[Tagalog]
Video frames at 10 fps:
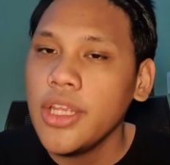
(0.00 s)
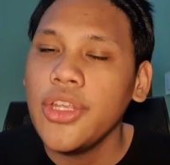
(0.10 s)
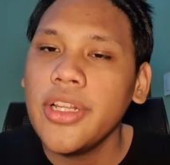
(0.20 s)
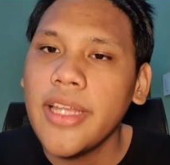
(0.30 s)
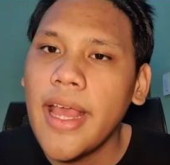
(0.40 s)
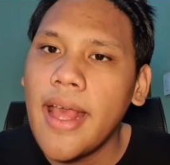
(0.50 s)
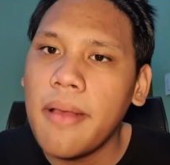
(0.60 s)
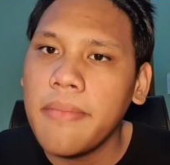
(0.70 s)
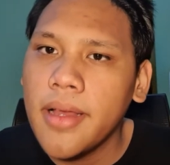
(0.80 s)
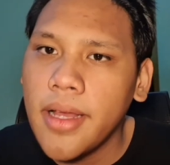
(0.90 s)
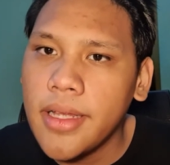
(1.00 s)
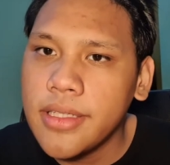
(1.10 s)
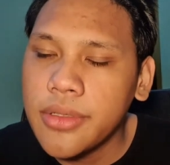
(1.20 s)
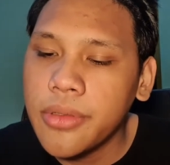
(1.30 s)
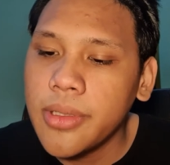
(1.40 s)
yun nga, ang mga
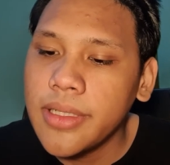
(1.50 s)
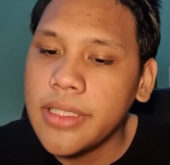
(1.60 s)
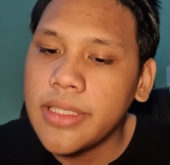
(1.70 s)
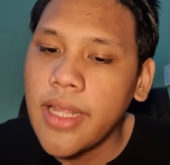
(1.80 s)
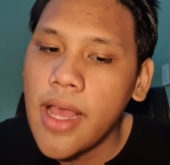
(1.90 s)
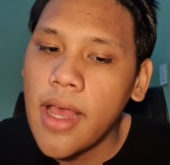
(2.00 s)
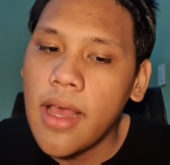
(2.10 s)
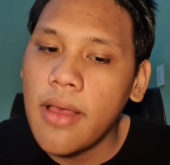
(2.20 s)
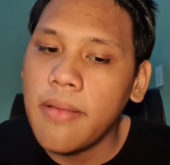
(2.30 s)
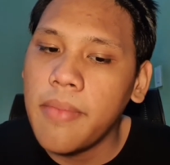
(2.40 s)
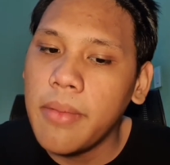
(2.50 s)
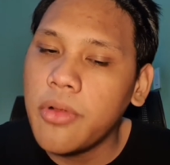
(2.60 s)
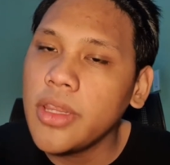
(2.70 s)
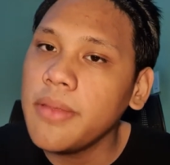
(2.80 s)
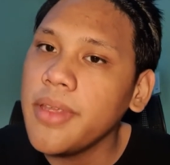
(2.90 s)
schools na may
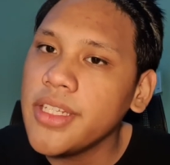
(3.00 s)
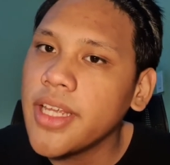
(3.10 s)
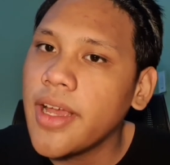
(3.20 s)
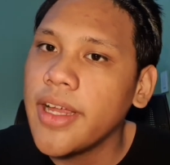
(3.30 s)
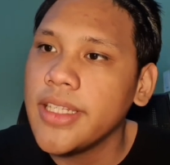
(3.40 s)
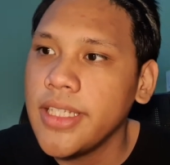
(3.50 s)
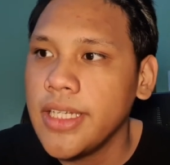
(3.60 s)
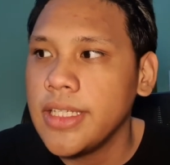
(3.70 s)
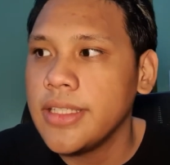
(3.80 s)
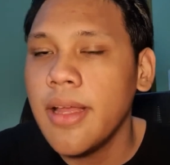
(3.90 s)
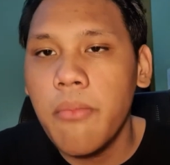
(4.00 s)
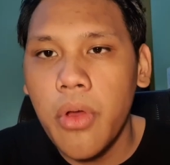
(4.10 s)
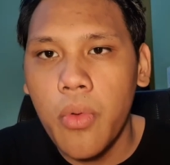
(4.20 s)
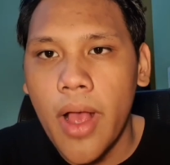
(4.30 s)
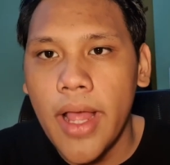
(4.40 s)
multimedia art is
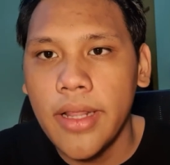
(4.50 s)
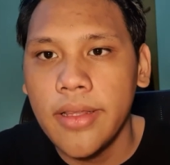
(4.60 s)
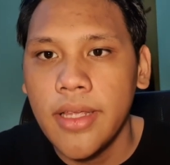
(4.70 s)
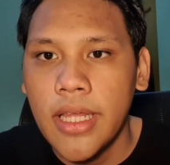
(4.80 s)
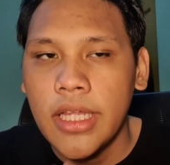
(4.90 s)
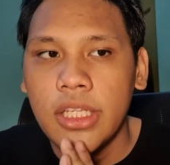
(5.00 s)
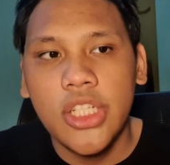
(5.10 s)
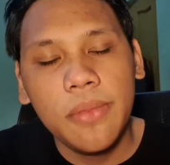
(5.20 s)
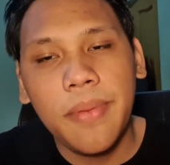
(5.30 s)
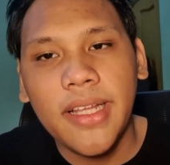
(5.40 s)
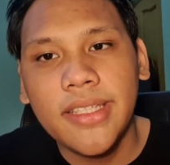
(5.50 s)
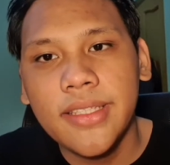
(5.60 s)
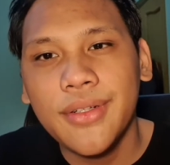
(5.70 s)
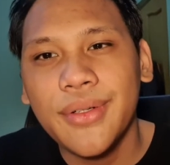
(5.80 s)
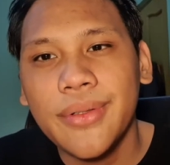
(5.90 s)
number one,
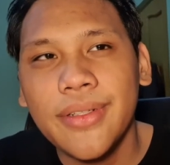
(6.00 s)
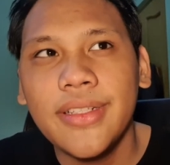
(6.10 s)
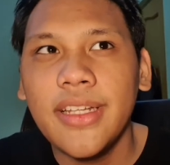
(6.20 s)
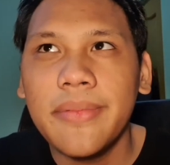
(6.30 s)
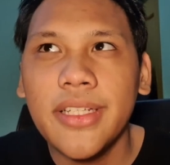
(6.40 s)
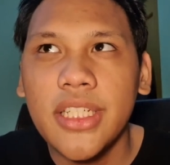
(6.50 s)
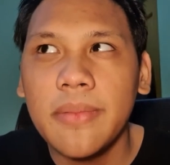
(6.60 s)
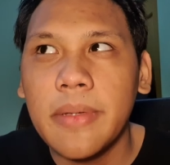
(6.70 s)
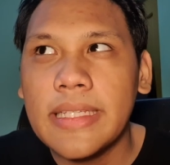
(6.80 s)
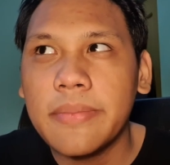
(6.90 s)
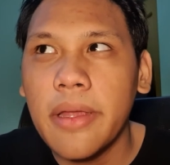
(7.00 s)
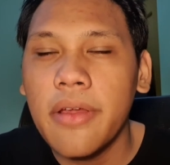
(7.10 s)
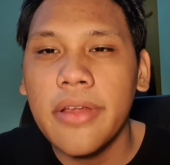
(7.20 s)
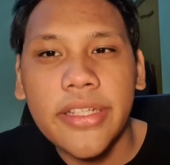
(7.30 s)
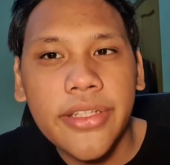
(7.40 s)
cheapest, hindi naman cheapest,
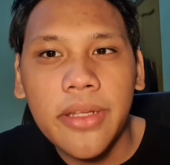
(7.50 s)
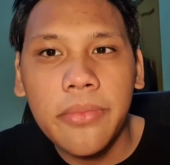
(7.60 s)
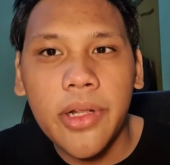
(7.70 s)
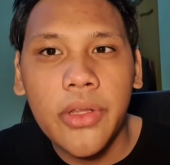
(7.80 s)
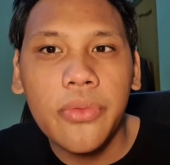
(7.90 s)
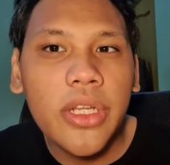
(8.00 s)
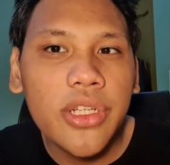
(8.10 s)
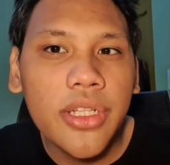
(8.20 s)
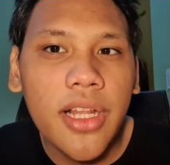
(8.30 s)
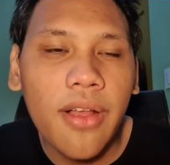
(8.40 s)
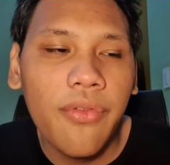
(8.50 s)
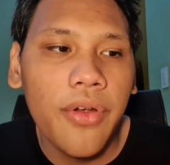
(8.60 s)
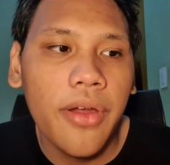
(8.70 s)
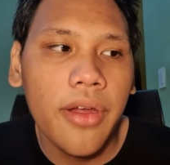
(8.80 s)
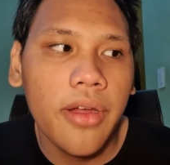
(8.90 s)
pero reasonable yung tuition nila
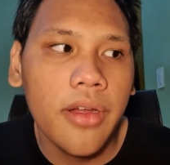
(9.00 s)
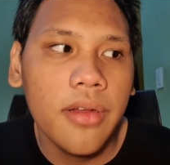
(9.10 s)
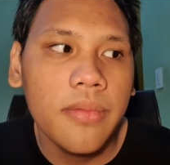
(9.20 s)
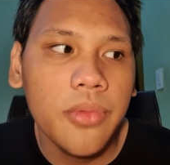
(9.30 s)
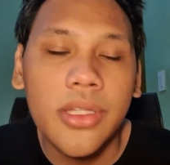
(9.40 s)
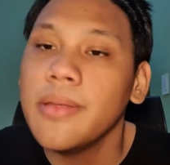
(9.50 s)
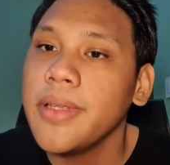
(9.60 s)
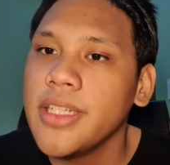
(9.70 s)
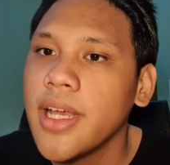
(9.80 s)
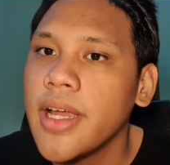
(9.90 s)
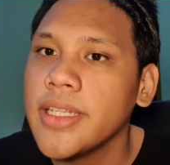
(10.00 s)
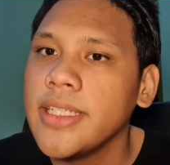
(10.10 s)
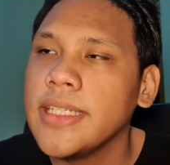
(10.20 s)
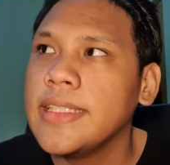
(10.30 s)
for multimedia arts is